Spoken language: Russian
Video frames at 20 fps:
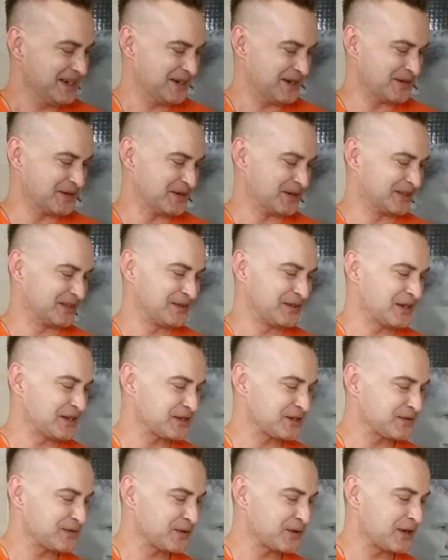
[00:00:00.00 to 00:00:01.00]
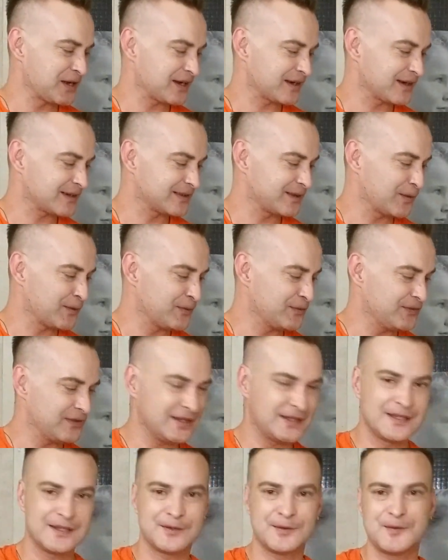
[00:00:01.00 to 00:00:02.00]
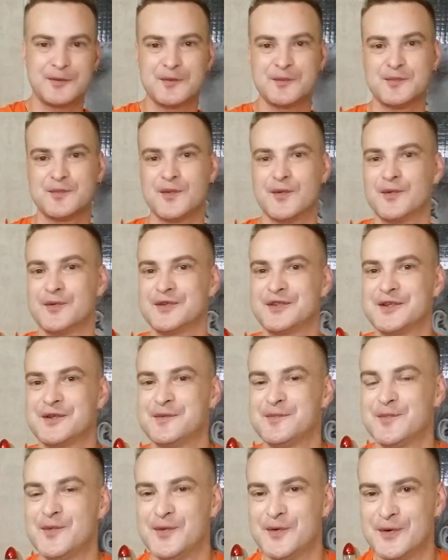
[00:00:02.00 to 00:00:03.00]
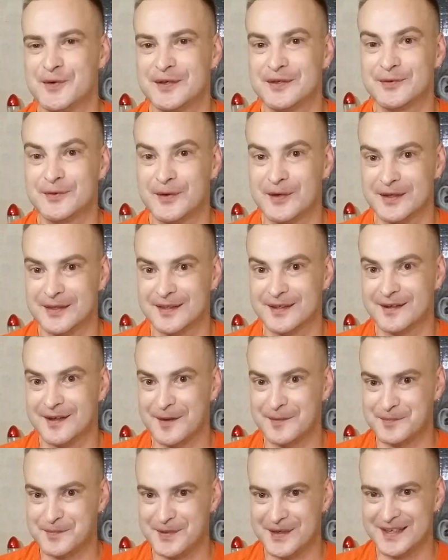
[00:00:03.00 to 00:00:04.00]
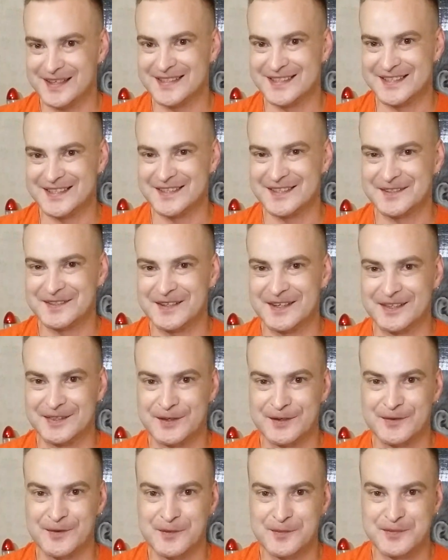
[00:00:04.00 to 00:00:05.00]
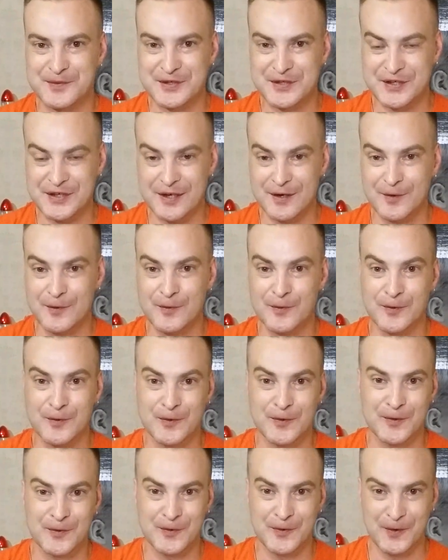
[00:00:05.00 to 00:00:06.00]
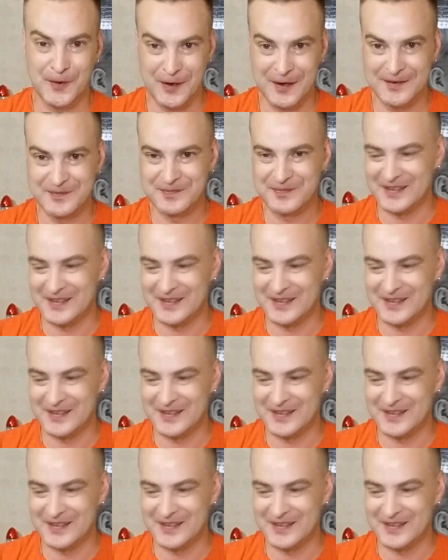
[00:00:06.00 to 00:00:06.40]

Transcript: Вот, ну я же говорю, я когда увидел, думаю, боже мой, ну это капец, это вообще, ого,